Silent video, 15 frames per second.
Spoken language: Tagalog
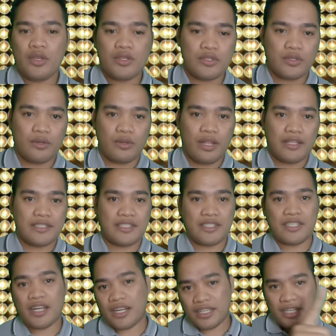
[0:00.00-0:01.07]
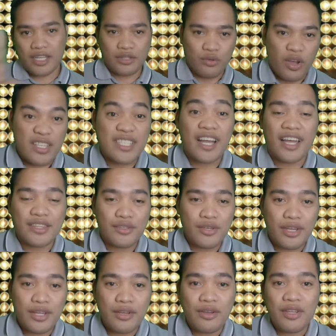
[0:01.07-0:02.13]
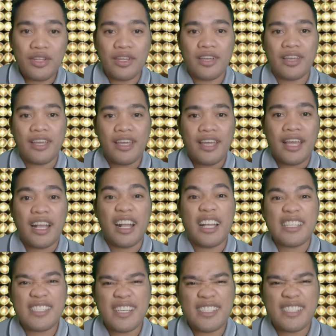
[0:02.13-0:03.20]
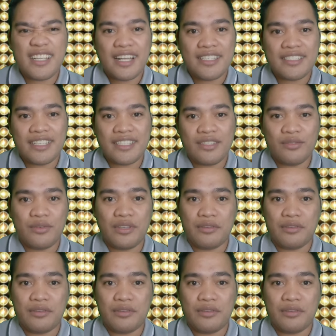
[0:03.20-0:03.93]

So, let's start. Ito, sa, ito na yung ano, eh, gasgas na gasgas na to.